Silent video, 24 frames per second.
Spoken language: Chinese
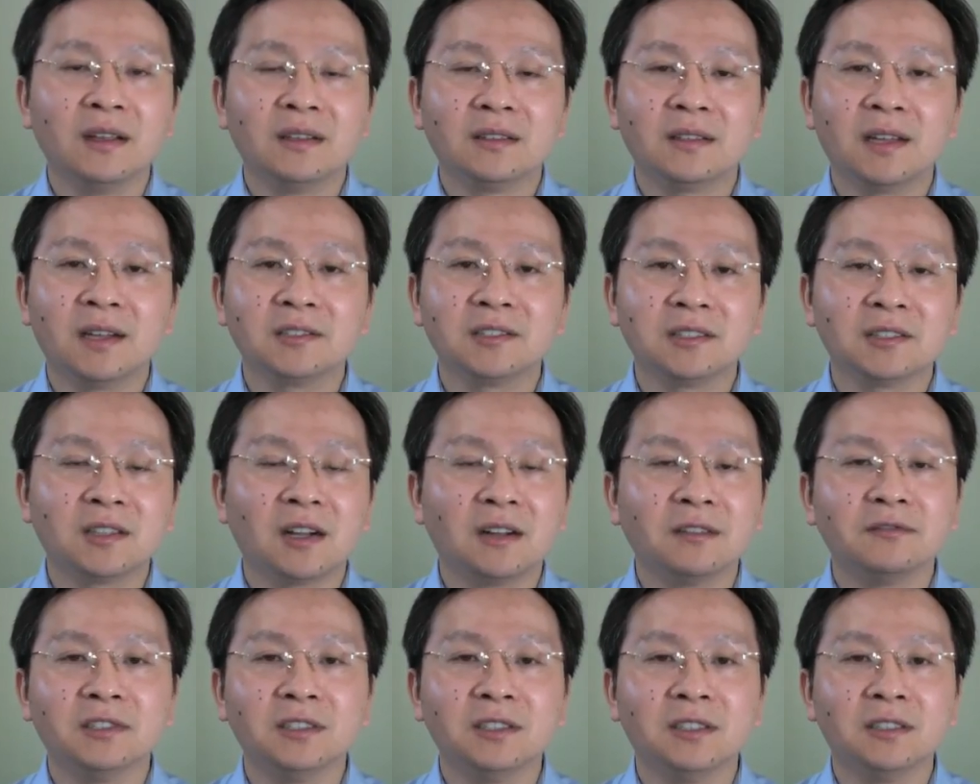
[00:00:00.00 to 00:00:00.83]
在市
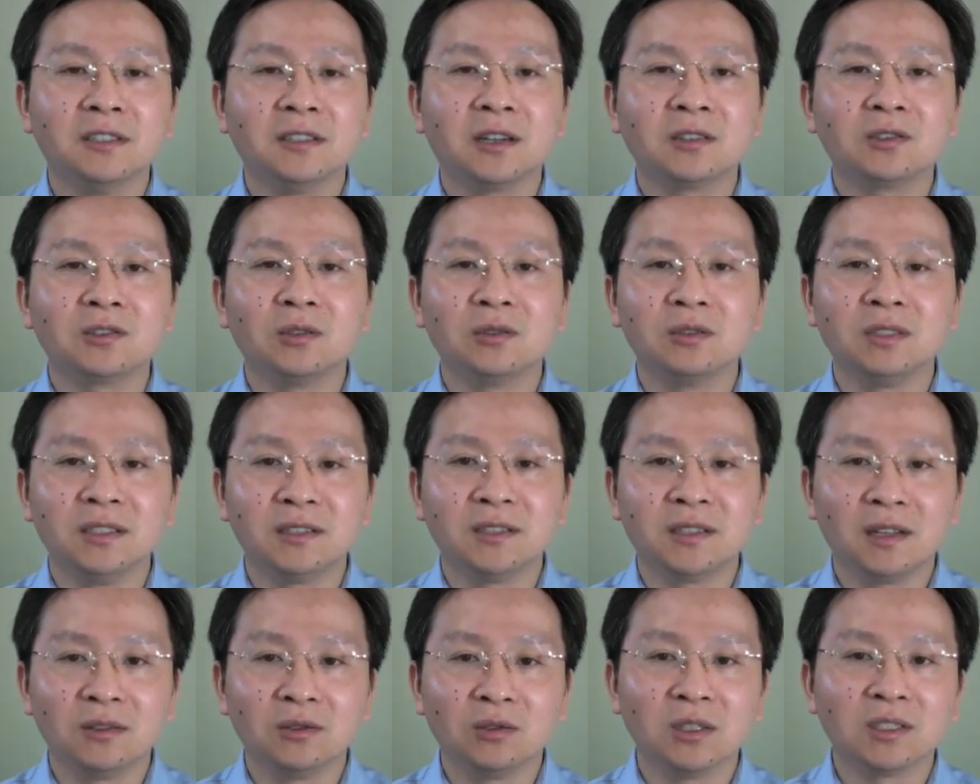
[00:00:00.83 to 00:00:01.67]
场份额当中，你
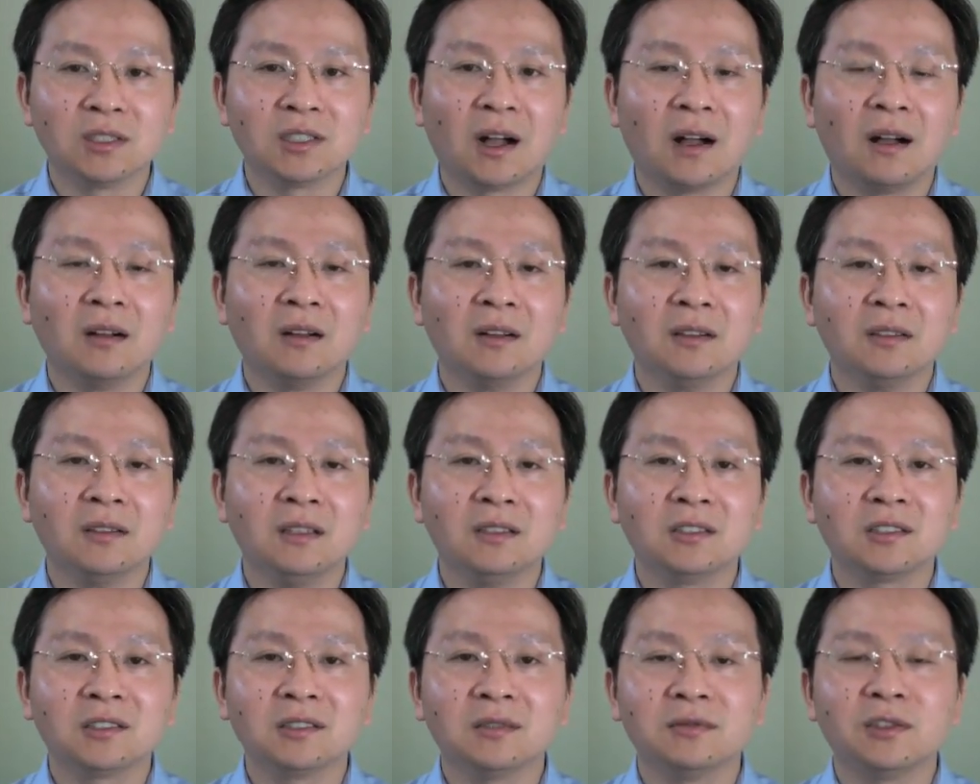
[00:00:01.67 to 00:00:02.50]
占多少？
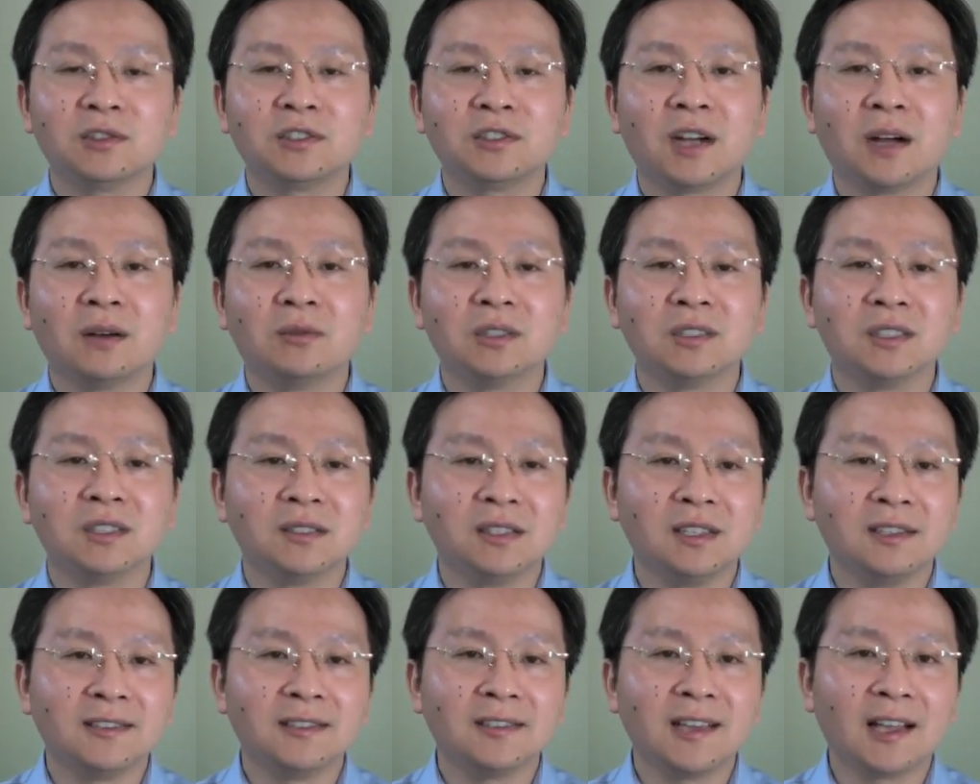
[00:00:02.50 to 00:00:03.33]
你是否掌握着
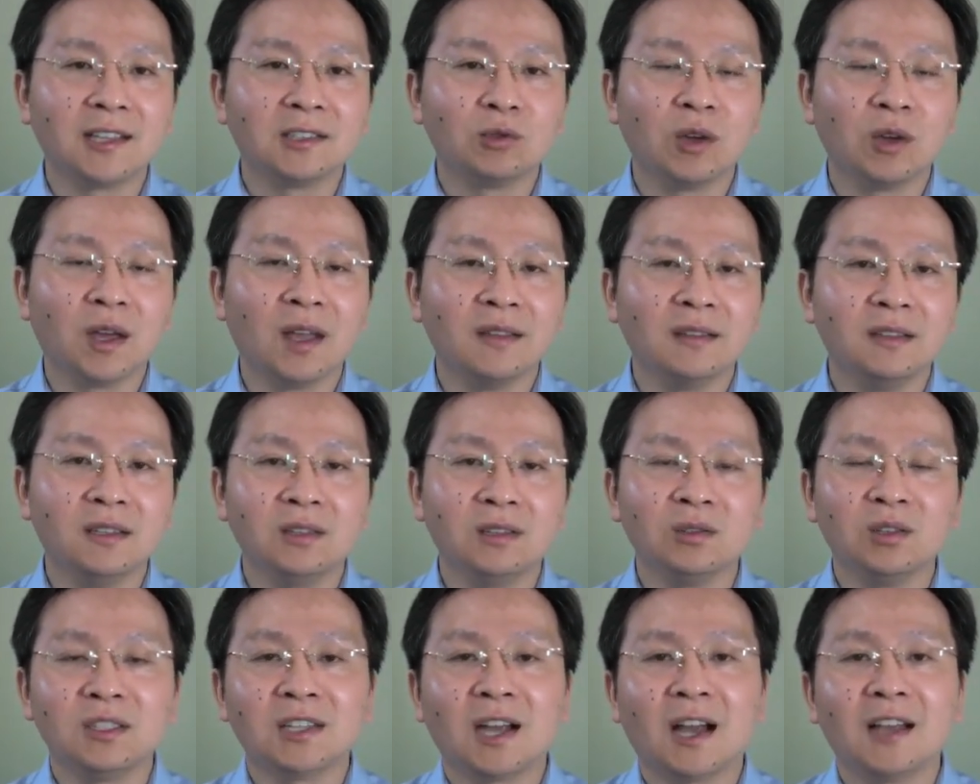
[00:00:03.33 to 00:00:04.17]
定价权？你
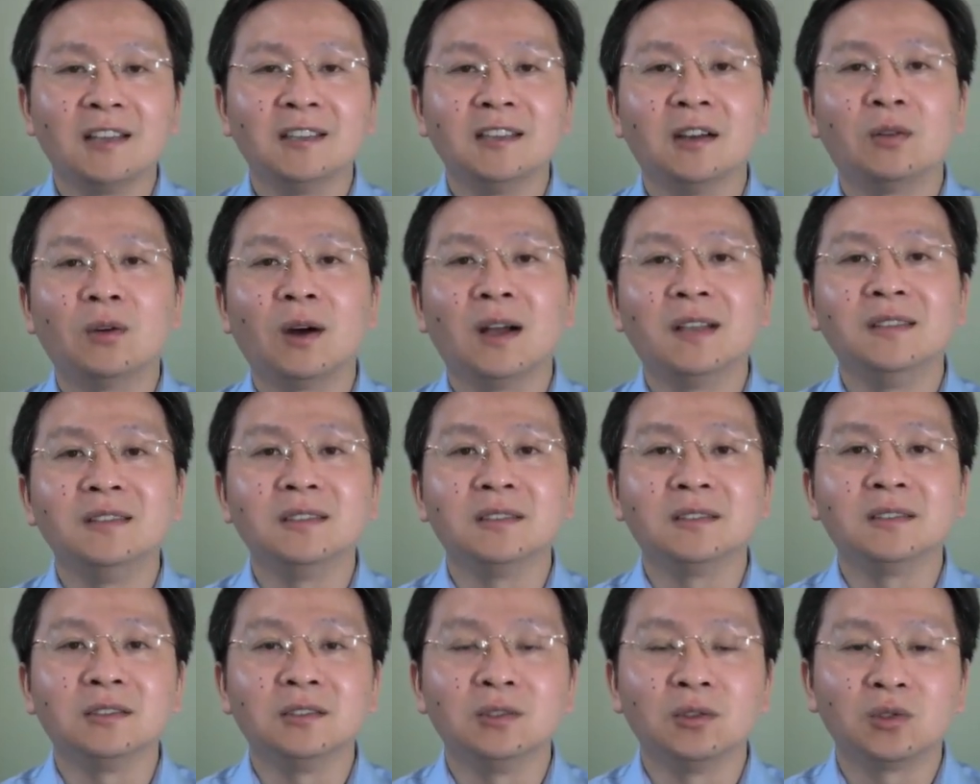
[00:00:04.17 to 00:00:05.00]
对产业环
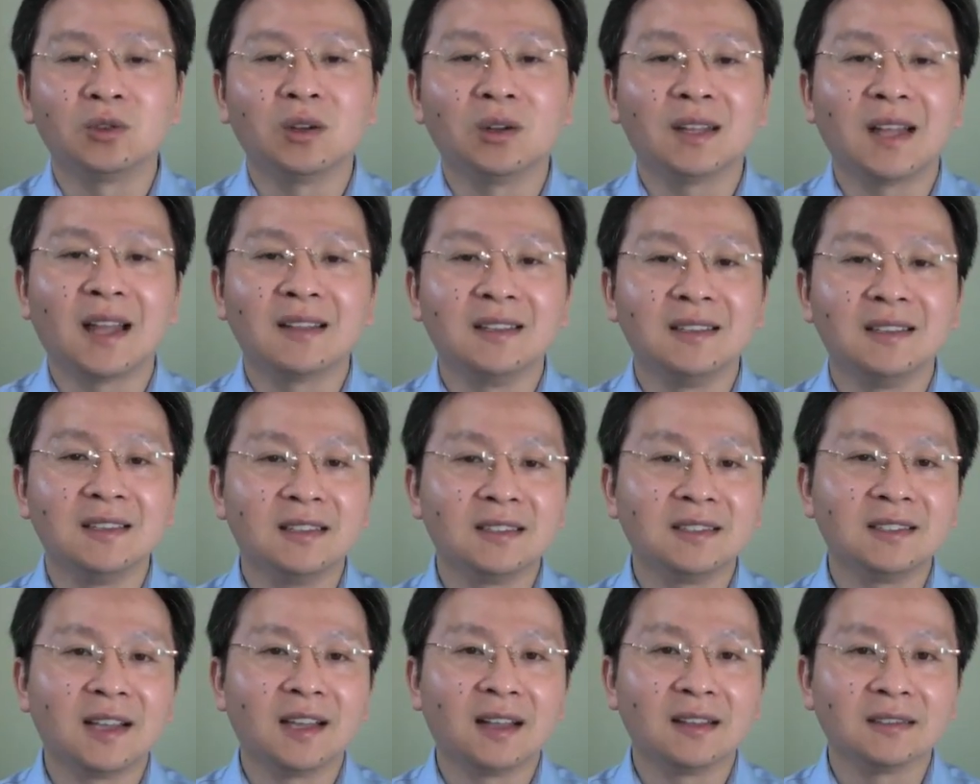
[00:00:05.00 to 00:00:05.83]
境有多大的
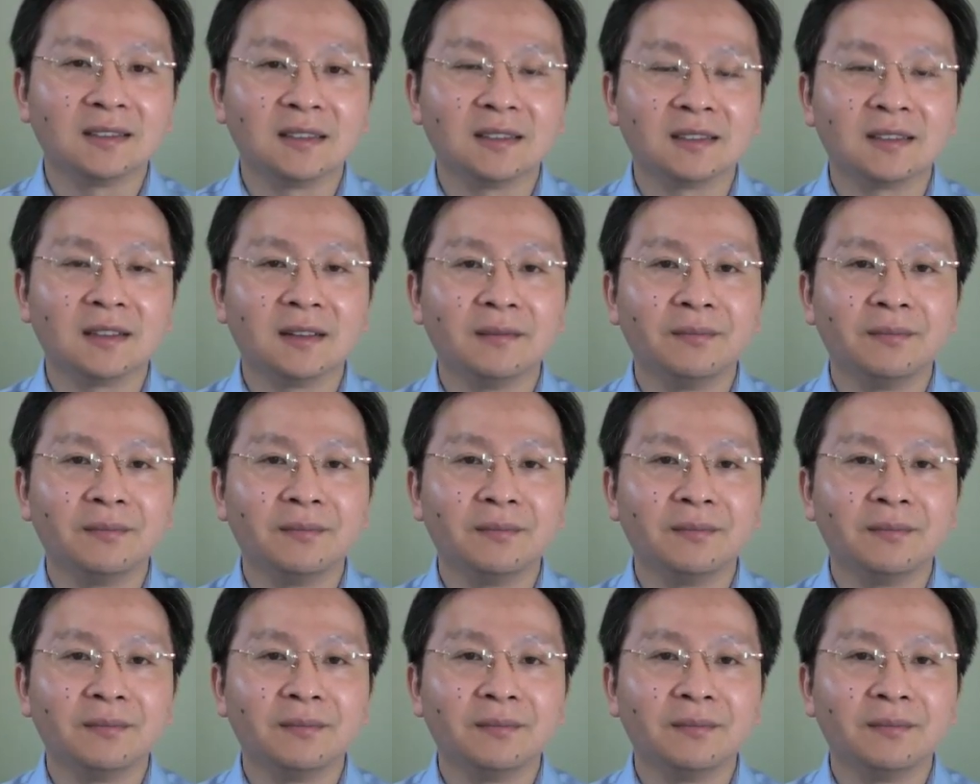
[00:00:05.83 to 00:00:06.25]
影响？等等，